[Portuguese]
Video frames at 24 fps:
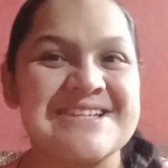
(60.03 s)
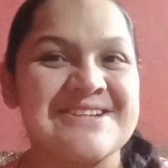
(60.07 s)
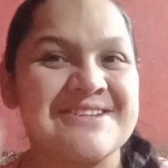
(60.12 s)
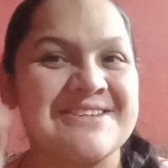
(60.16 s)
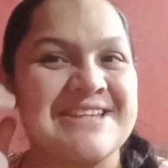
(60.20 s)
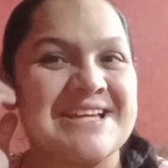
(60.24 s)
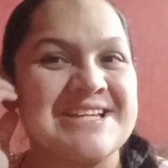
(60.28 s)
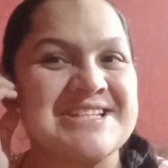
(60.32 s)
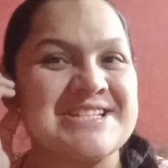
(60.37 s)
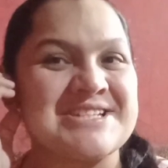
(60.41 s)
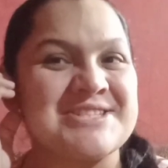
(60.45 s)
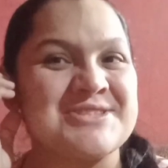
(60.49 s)
eu
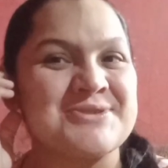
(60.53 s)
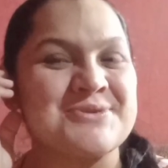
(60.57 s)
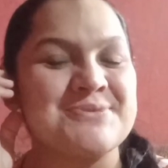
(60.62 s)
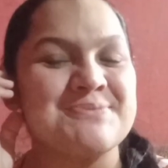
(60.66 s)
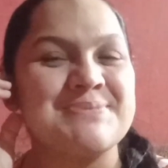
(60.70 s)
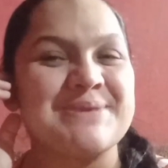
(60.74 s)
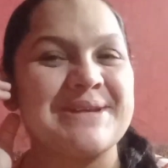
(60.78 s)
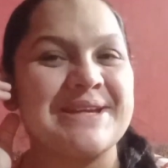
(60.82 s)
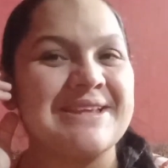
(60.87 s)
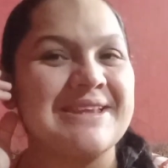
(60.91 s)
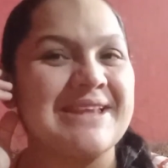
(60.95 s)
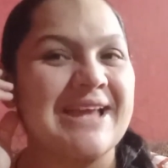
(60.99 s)
esteja
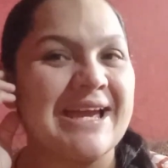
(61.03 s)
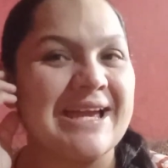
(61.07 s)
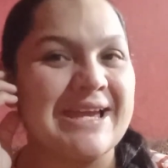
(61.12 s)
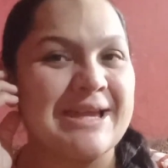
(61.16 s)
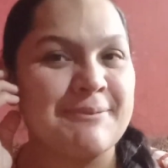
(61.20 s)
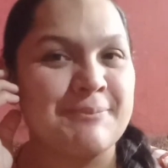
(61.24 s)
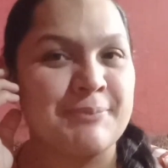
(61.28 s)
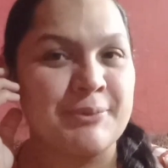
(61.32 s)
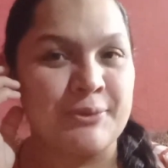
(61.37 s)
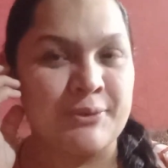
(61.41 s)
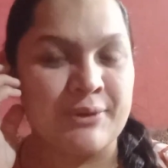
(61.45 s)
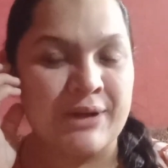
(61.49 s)
subindo aí
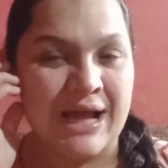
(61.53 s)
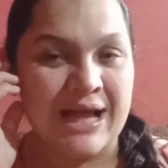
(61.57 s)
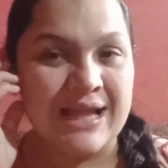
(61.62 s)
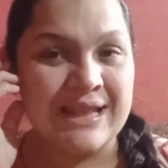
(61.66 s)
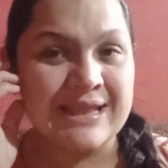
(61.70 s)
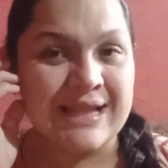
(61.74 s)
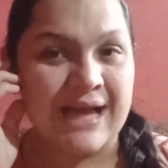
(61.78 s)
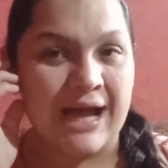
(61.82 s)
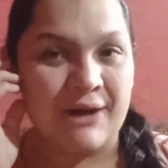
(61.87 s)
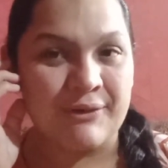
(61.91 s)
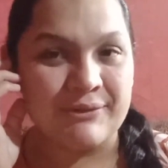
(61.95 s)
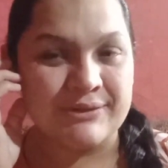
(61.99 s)
pro
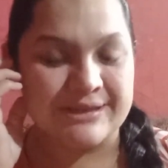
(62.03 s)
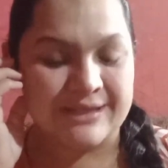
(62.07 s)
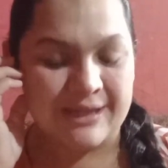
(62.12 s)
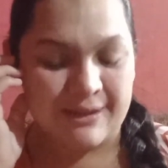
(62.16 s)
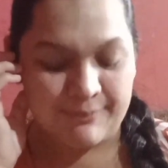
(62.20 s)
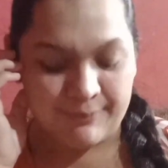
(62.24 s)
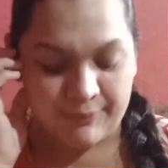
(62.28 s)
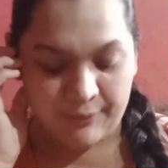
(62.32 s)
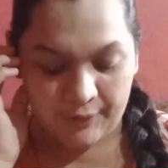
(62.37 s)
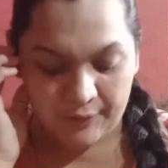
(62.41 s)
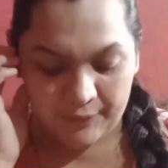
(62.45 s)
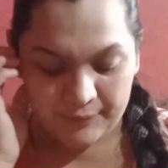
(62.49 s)
canal, tá
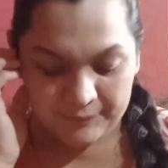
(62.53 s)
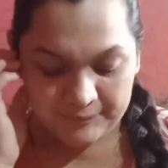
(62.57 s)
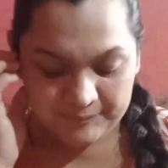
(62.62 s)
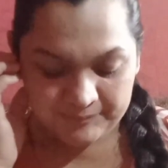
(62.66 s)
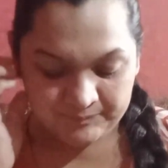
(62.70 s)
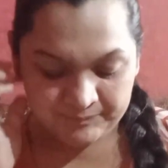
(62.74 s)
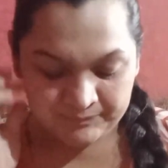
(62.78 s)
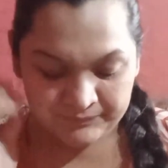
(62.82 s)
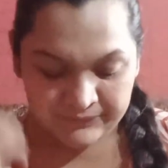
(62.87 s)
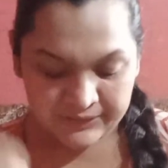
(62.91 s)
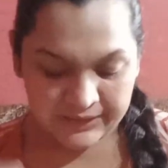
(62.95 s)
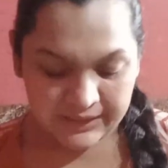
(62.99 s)
bom?
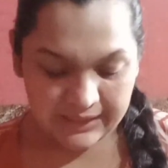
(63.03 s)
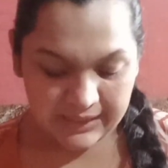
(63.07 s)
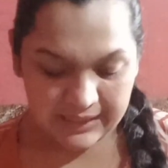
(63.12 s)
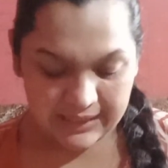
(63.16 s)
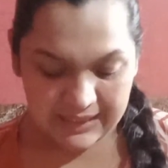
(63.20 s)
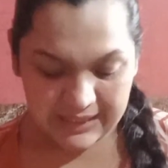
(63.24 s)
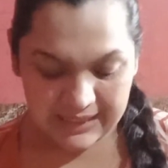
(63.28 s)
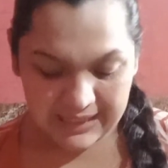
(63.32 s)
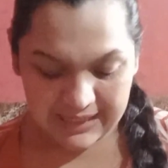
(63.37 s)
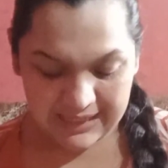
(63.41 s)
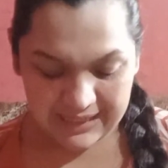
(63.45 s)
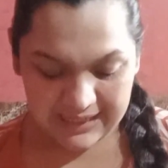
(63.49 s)

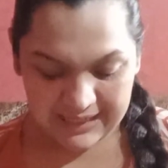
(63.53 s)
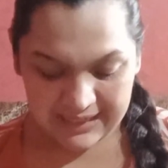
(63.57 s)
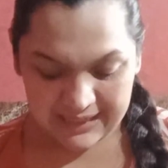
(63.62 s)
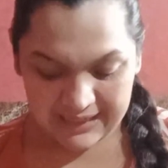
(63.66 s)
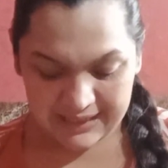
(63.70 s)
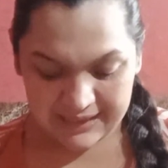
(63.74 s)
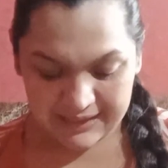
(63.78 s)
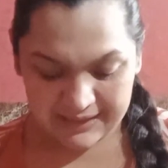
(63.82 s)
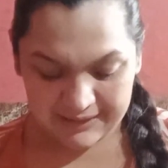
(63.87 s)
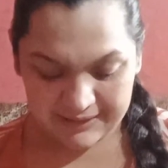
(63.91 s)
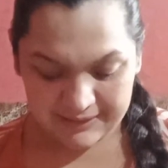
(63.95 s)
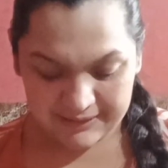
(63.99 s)

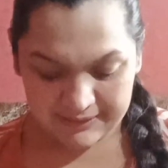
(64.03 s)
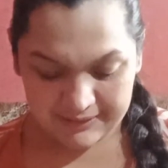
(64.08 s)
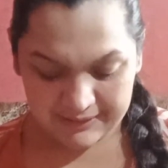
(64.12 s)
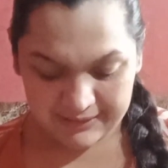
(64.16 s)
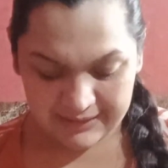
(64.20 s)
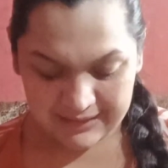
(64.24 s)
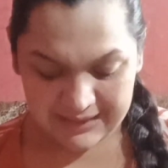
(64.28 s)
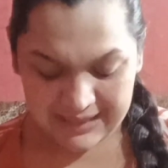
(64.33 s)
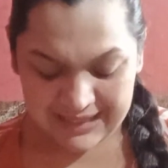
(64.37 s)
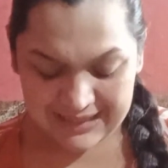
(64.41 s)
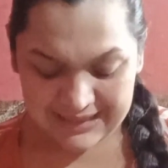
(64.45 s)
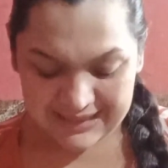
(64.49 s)
É,
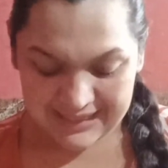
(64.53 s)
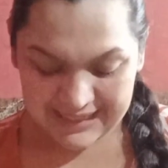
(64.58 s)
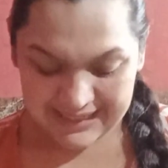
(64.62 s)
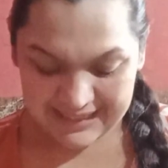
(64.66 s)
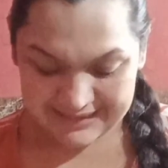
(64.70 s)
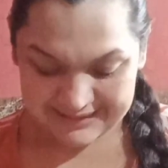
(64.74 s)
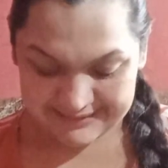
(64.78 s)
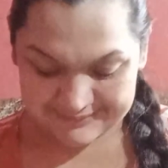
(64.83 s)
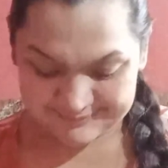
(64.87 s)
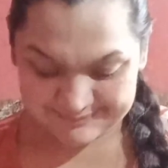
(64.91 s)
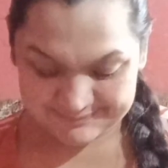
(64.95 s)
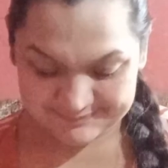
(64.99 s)

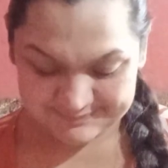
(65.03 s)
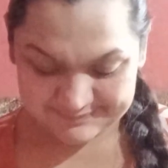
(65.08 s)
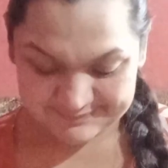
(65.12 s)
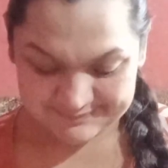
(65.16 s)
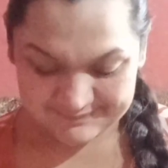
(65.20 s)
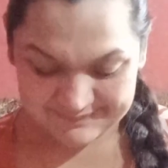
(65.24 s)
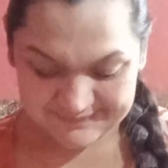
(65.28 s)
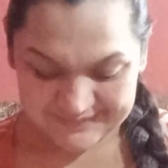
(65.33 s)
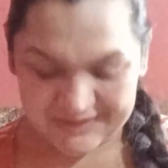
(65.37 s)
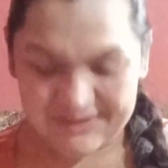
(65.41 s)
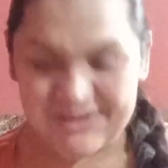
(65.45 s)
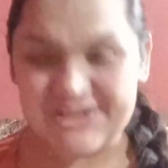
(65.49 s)
galera,
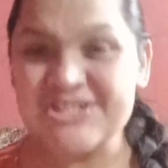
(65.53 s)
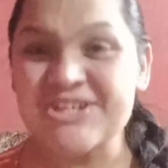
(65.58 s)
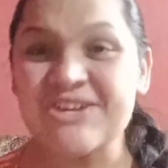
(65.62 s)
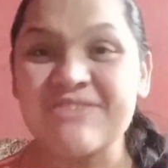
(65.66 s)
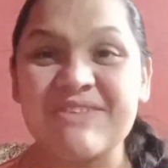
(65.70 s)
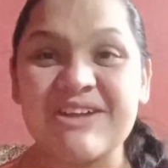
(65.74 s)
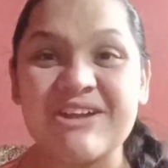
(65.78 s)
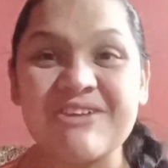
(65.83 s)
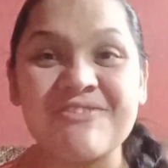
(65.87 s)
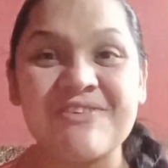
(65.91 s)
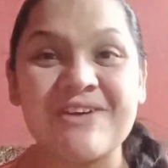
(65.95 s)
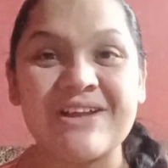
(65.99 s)
hoje eu
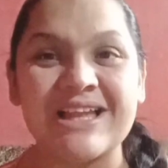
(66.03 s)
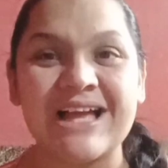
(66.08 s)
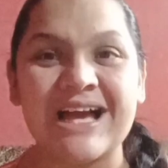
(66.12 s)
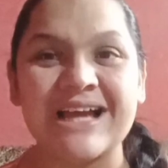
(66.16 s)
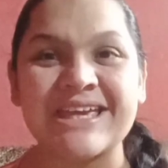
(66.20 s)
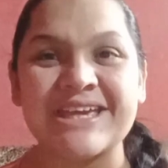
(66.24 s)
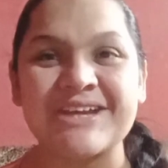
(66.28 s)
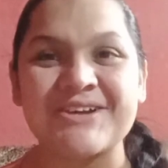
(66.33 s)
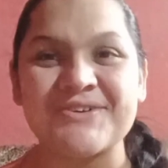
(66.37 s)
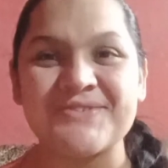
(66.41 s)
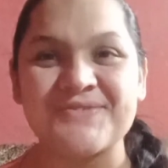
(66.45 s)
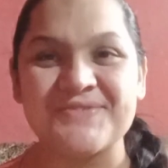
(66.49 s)
venho falar
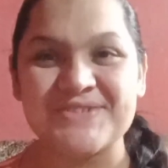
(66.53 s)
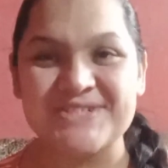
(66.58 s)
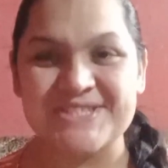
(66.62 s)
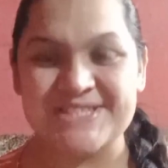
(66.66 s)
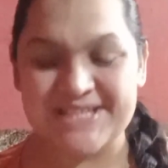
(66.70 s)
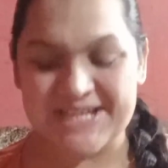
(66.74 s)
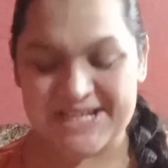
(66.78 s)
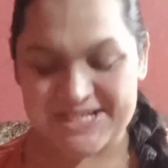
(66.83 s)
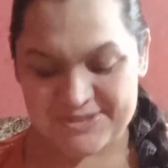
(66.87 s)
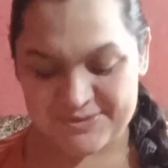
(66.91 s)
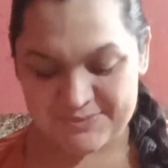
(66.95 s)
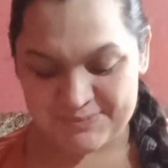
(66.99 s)
aqui com
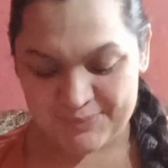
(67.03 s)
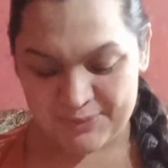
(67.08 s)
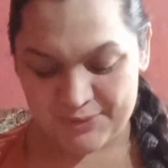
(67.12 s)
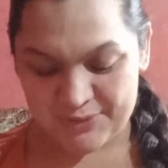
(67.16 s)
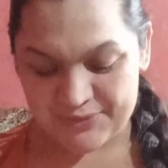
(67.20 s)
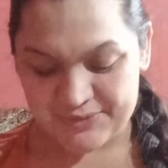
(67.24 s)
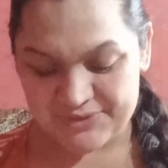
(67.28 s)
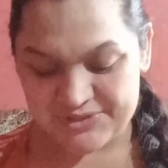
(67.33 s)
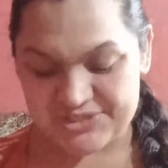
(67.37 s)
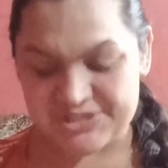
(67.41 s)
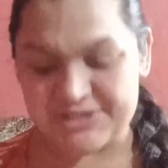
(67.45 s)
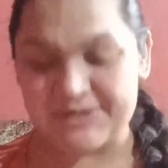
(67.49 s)
vocês um
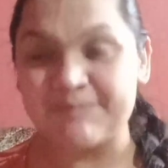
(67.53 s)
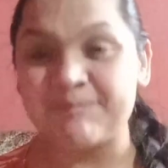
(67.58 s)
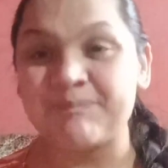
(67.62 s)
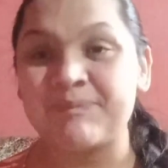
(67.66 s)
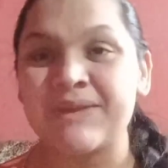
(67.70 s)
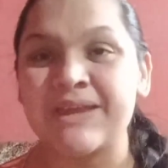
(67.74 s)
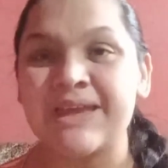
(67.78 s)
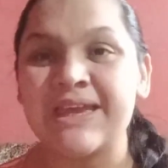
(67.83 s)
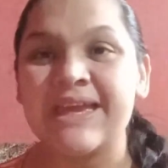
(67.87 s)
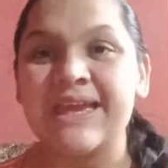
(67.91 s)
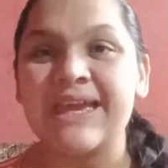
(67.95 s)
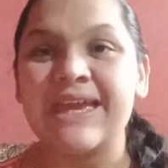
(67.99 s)
pouco de
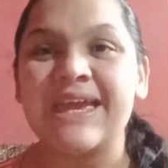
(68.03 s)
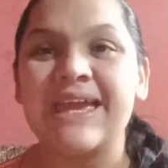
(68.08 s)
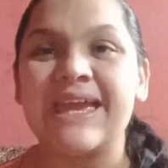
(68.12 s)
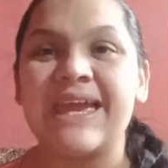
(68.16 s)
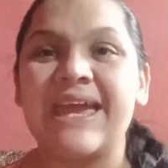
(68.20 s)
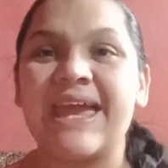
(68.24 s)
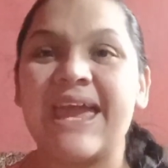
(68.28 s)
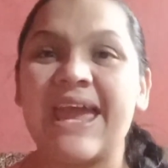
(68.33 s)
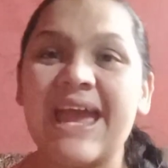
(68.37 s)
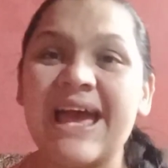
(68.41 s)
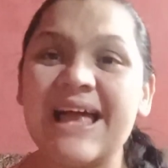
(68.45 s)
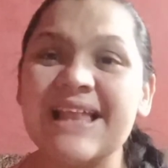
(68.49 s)

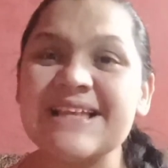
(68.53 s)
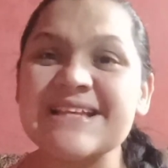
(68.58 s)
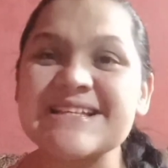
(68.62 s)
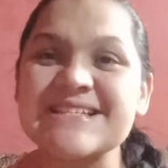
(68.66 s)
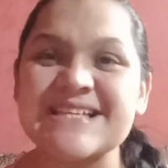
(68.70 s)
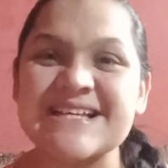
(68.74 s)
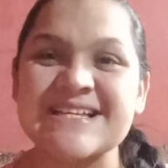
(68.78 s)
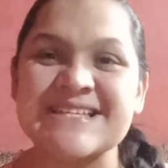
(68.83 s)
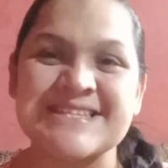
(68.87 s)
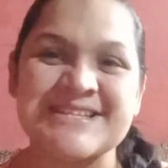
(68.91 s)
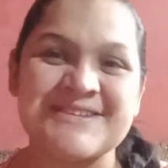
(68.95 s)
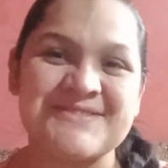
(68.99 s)

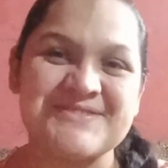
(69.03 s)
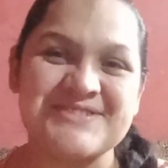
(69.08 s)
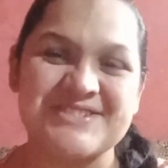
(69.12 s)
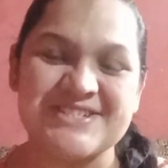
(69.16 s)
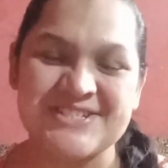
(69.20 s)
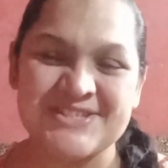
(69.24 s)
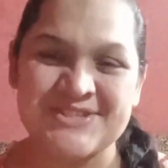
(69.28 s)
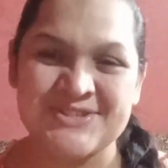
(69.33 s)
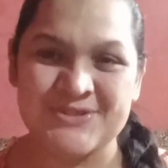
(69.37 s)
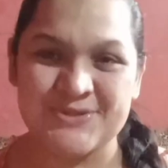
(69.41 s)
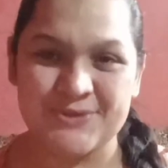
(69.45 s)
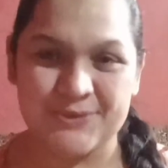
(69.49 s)
realização de
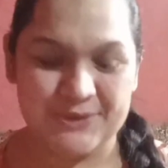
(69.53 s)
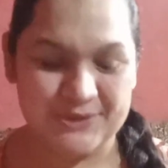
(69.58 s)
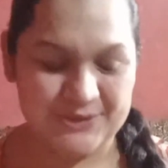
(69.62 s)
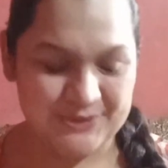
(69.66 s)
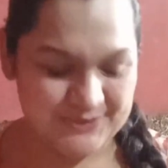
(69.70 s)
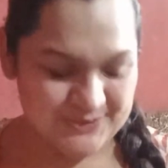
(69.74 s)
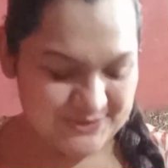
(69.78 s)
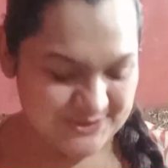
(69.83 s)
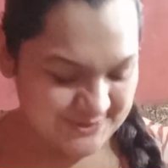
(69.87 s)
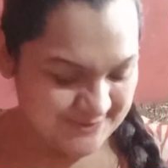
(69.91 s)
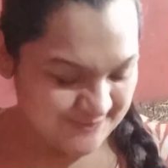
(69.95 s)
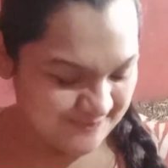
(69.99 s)

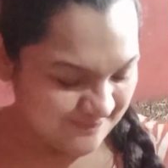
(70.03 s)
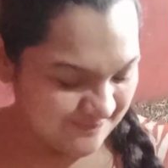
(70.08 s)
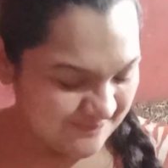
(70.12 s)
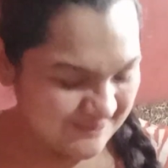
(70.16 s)
sonhos.